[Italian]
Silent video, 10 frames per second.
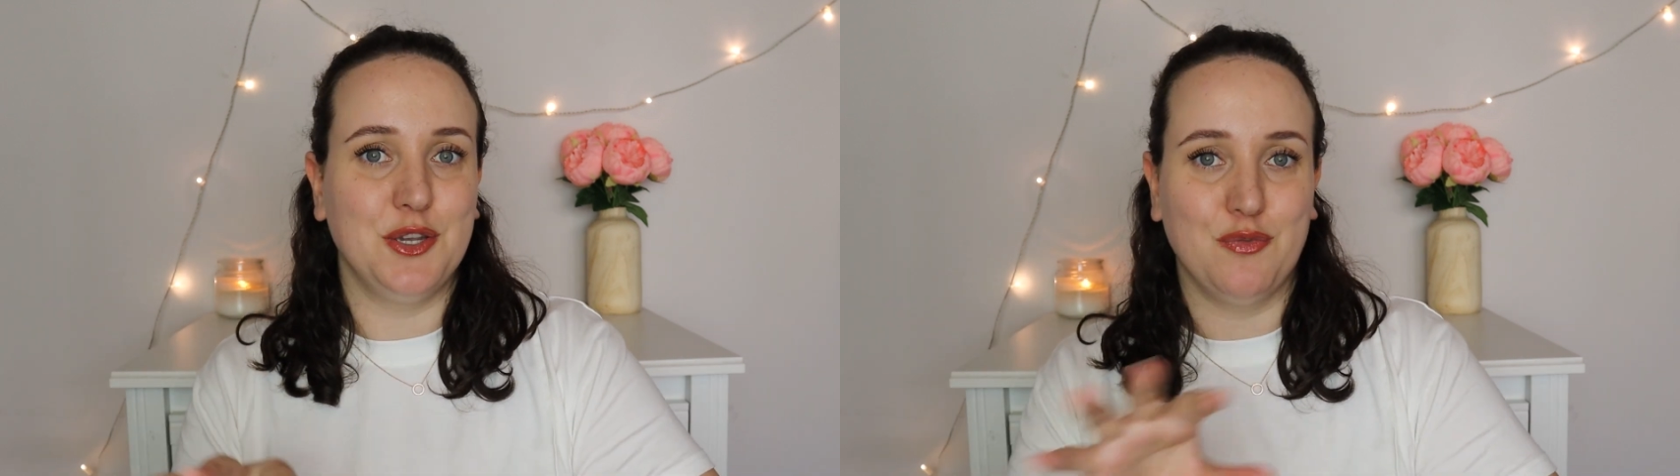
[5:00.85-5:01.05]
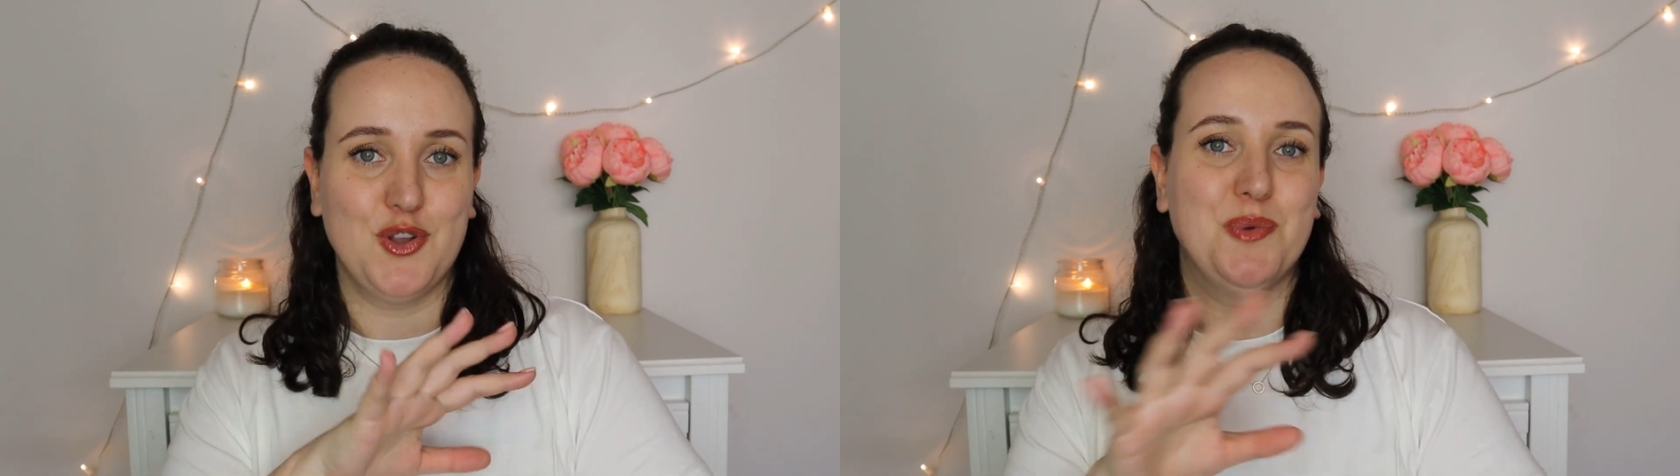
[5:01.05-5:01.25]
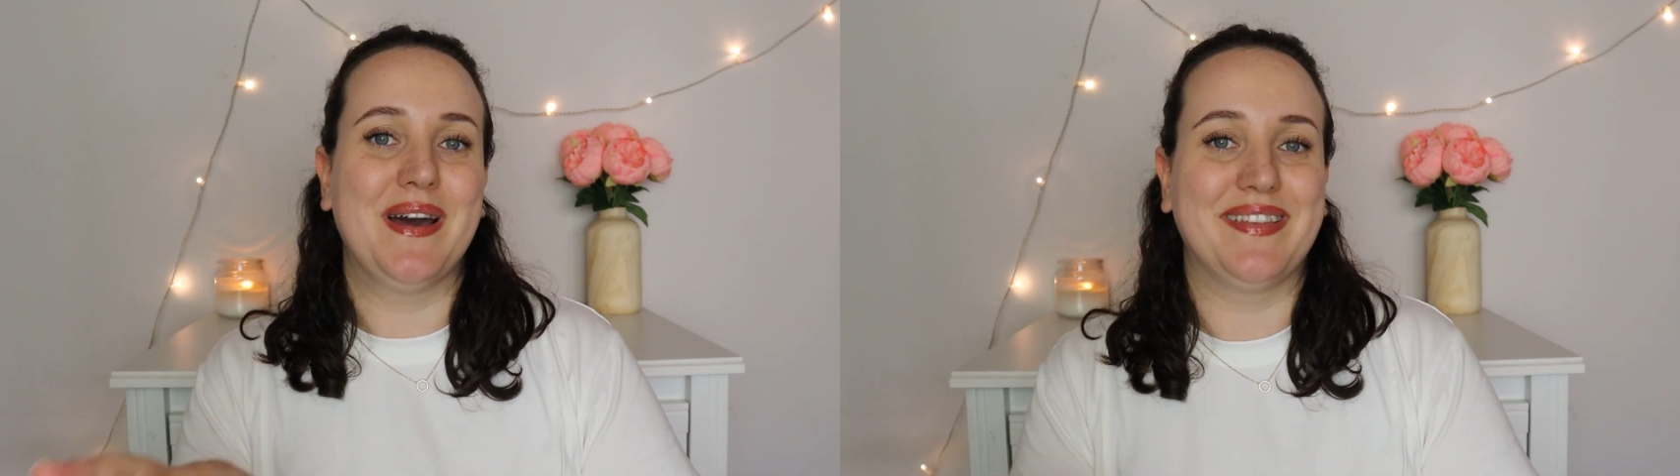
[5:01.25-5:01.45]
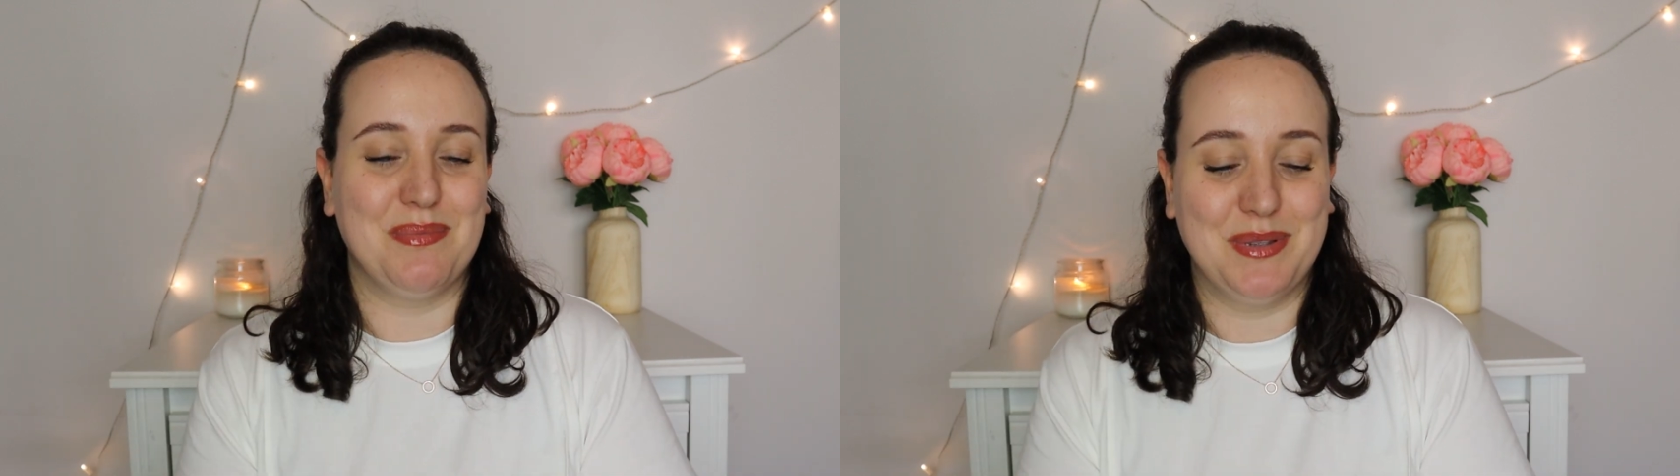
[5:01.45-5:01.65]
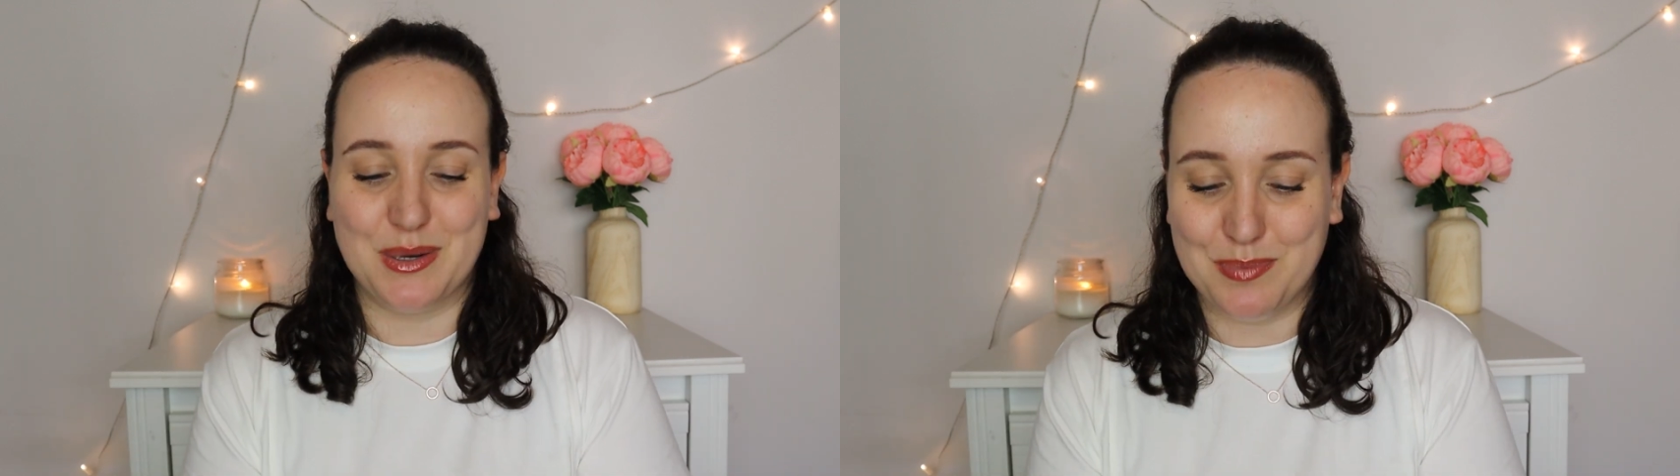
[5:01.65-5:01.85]
non voglio
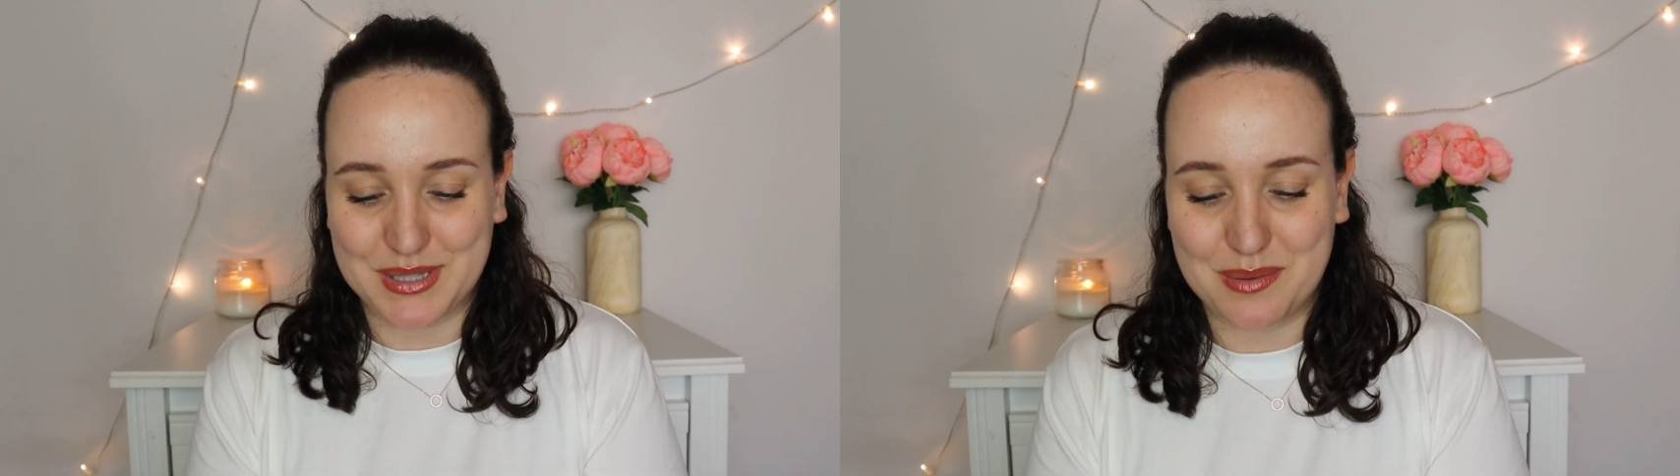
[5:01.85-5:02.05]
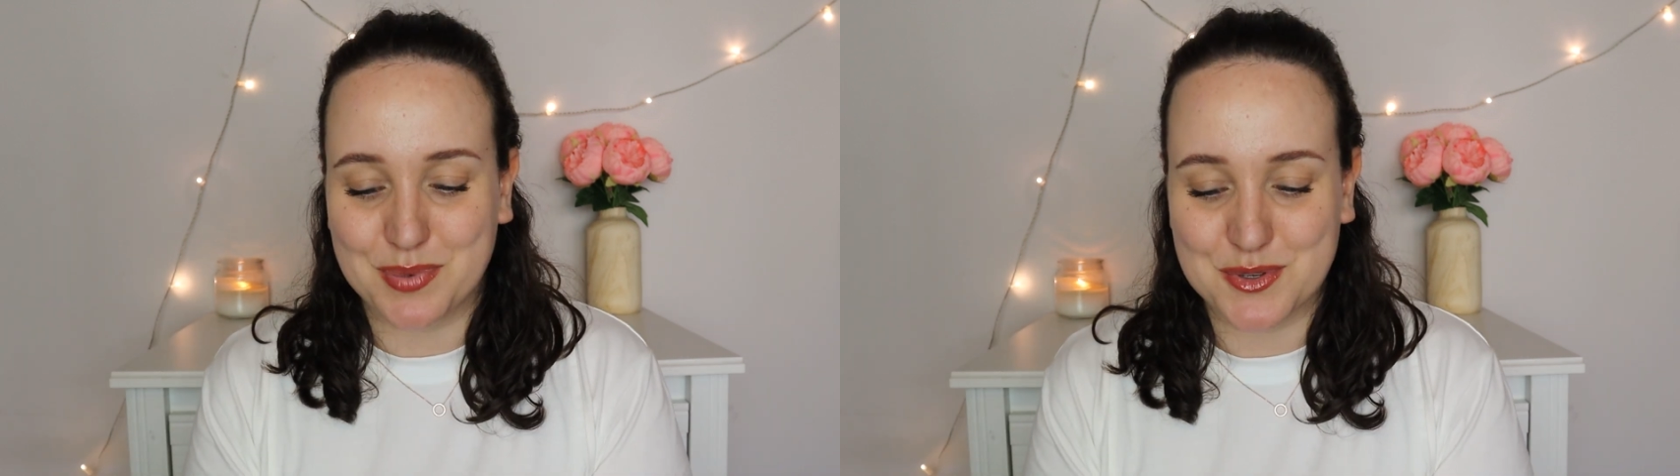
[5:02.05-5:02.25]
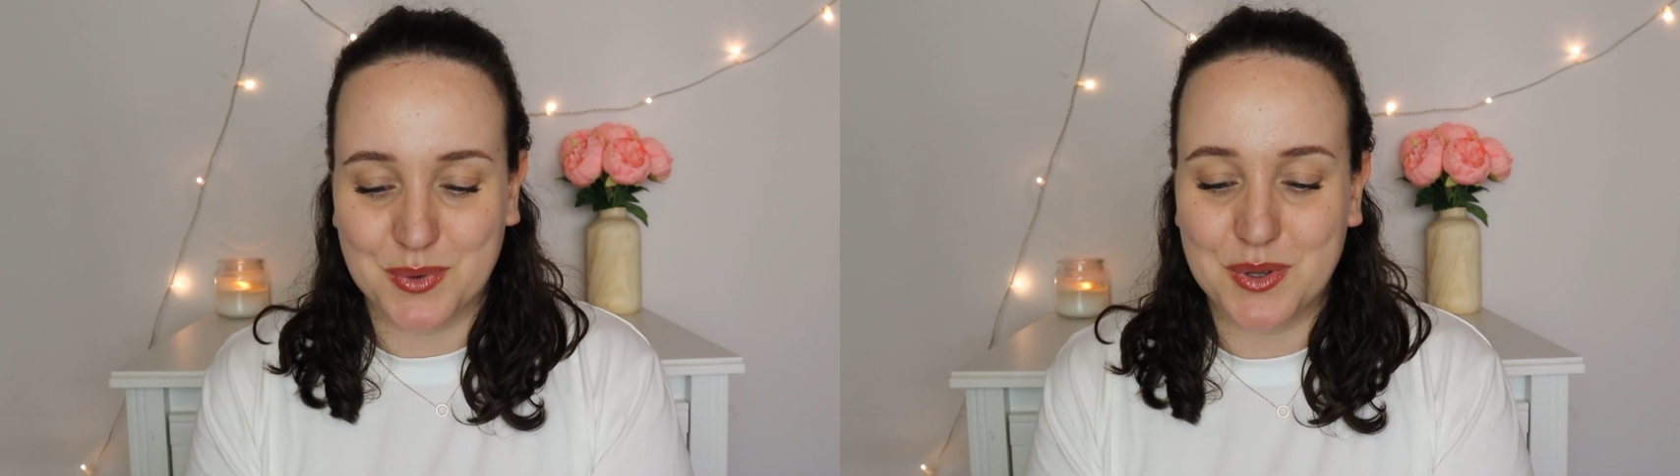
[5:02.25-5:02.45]
perdermi troppo tempo su